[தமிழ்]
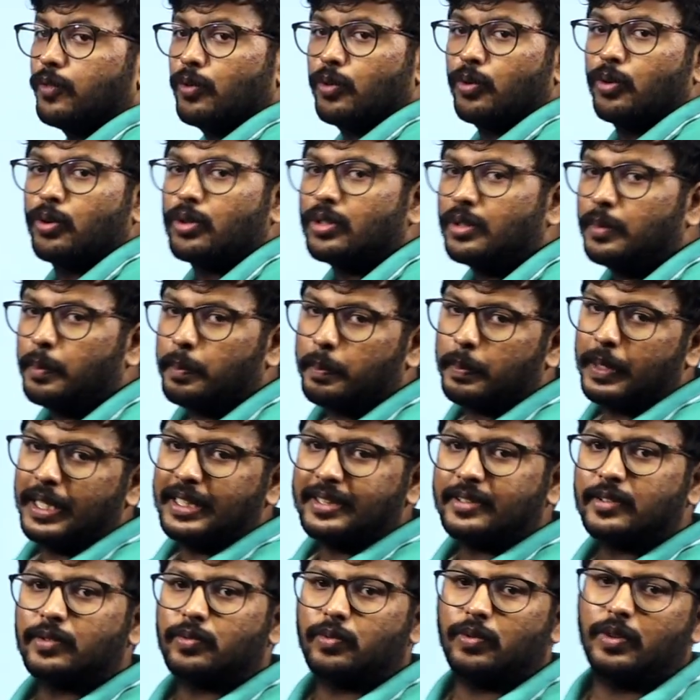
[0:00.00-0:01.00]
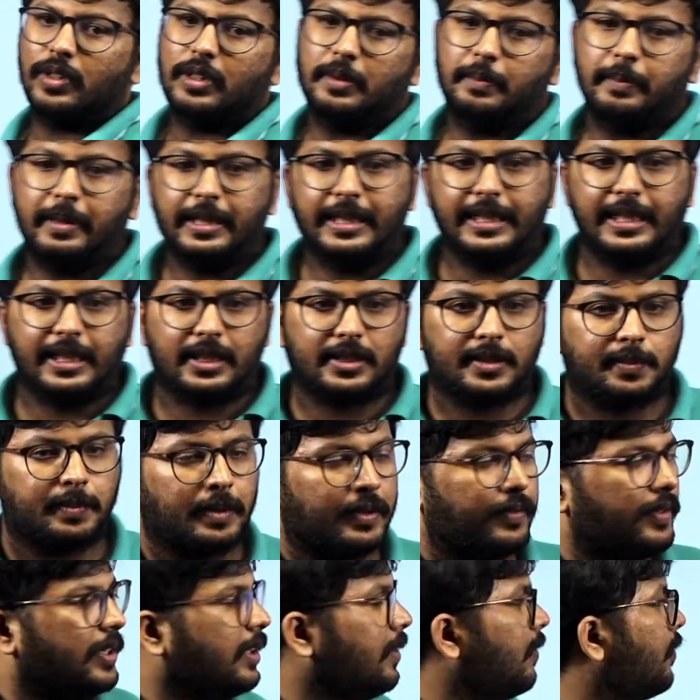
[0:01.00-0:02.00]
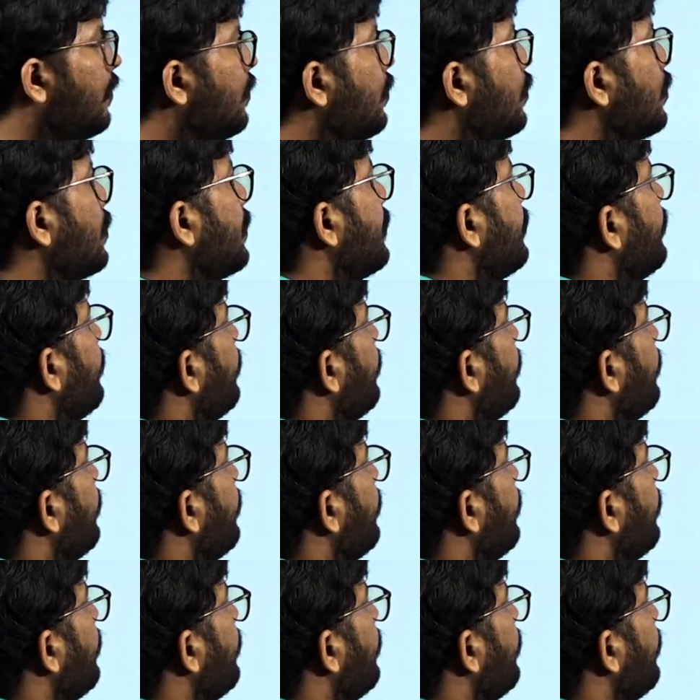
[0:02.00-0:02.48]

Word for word: ஃபோர் பிளஸ் ஒன் பை எக்ஸ் பவர் ஃபோர்